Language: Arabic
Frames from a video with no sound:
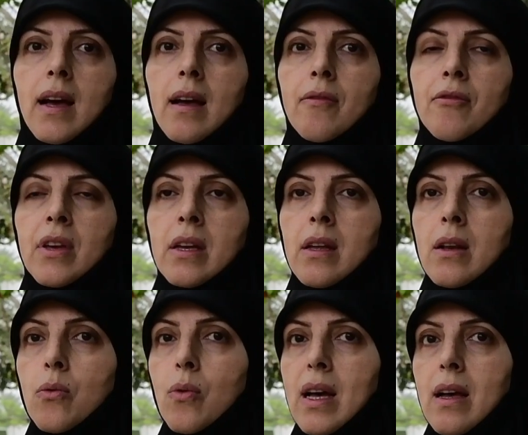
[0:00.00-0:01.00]

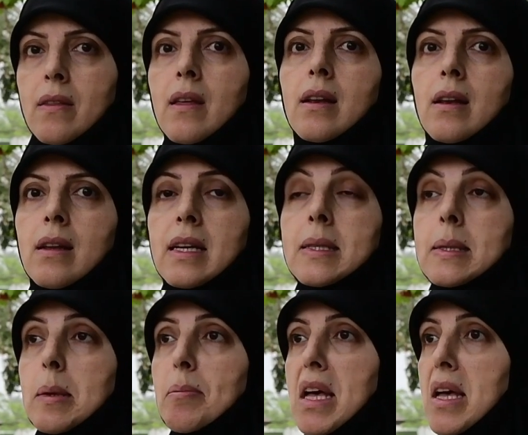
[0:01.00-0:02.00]
الحافل وهذا
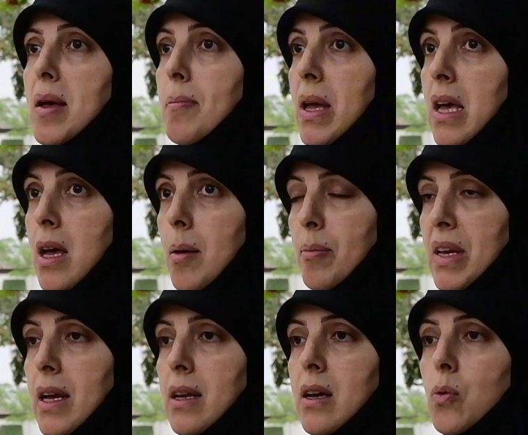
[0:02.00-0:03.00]
الاهتمام
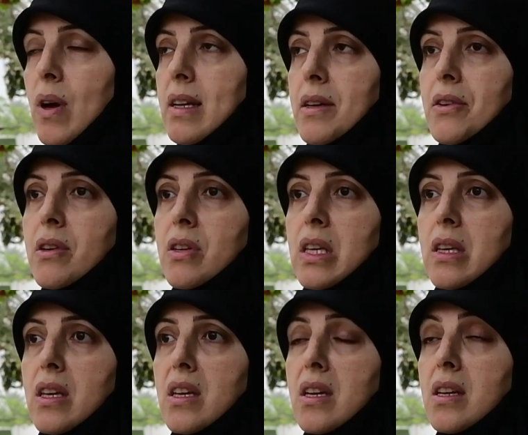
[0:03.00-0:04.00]
من الإخوة
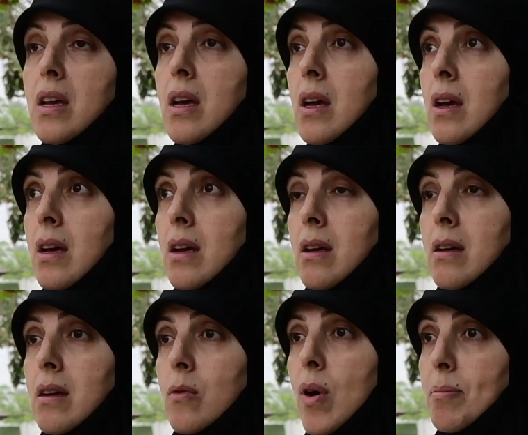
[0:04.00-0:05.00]
العراقيين
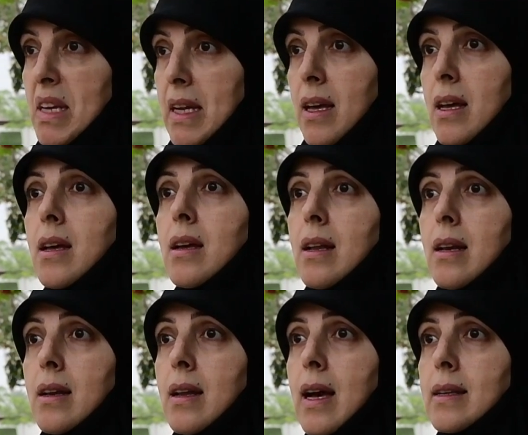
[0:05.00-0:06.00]
آه، ومن
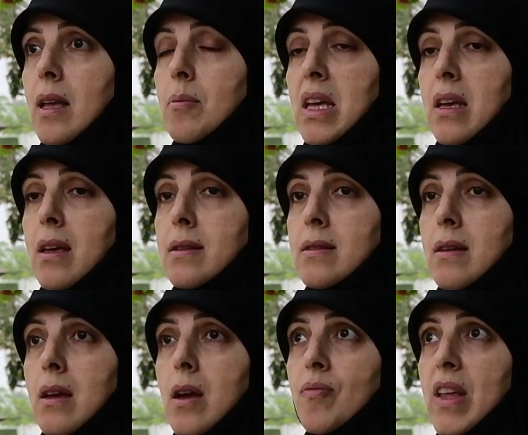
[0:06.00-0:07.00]

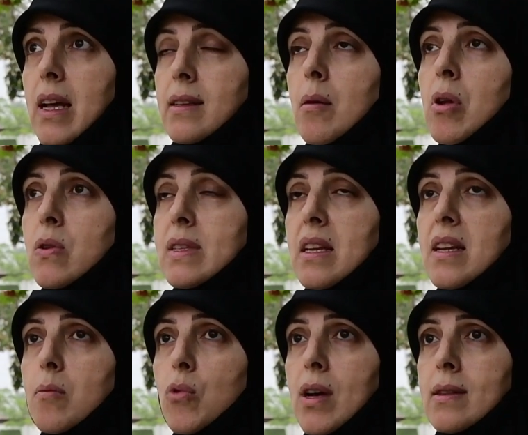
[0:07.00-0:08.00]
العتبات من العتبة
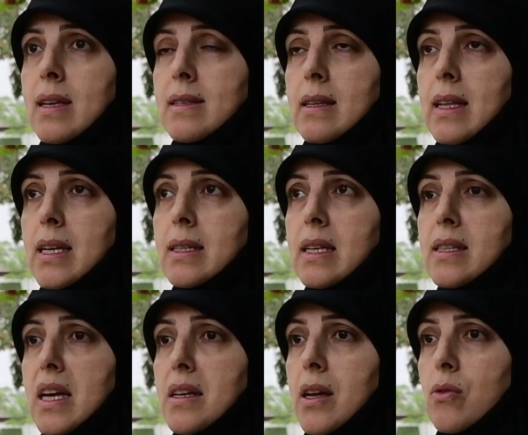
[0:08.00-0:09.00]
الحسينية المقدسة
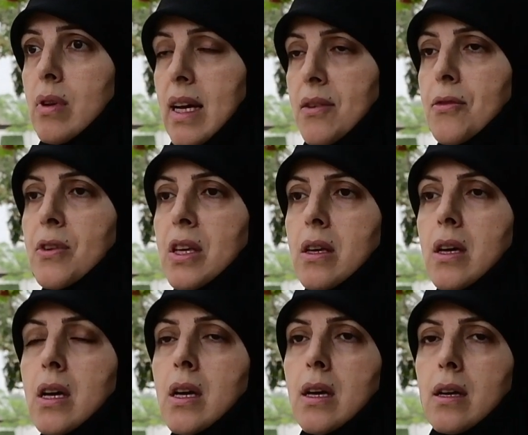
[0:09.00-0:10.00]
تحديدا نحن الآن
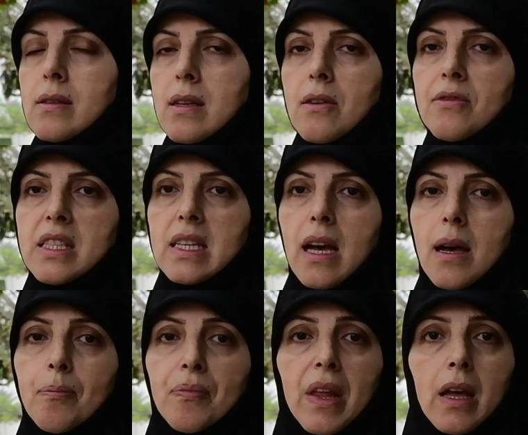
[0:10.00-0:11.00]
في
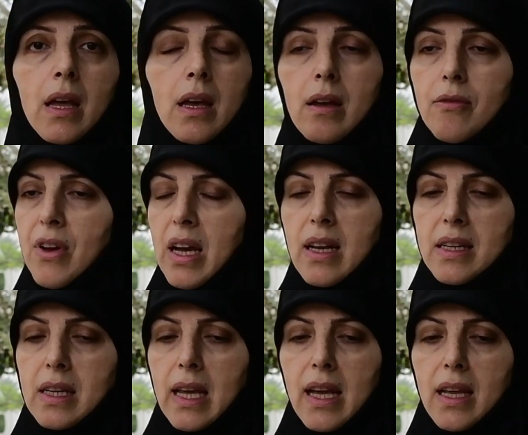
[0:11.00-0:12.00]
ضيافتها
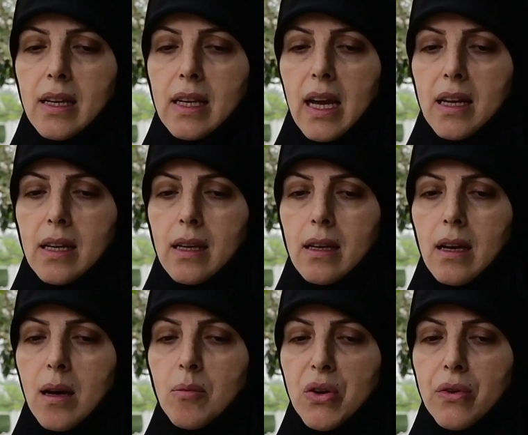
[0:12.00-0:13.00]
فعلا كان
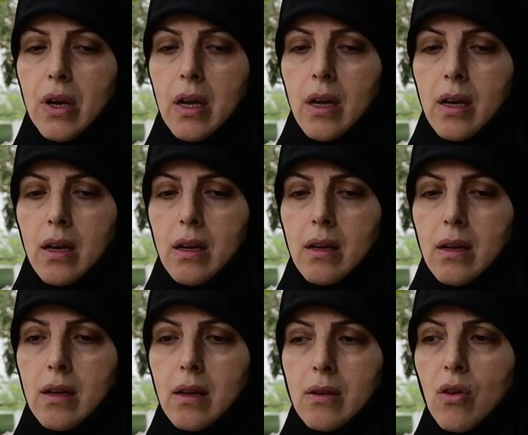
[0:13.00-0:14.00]
يعني أمر
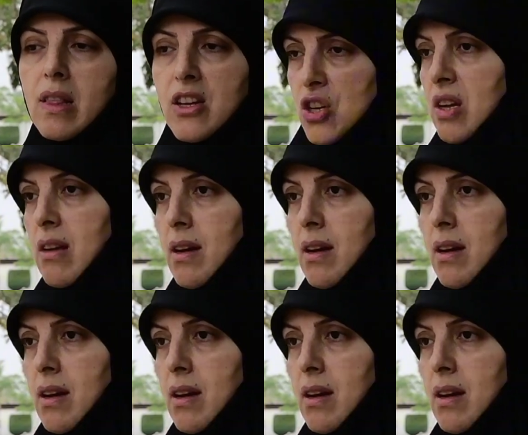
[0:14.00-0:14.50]
آه، يثلج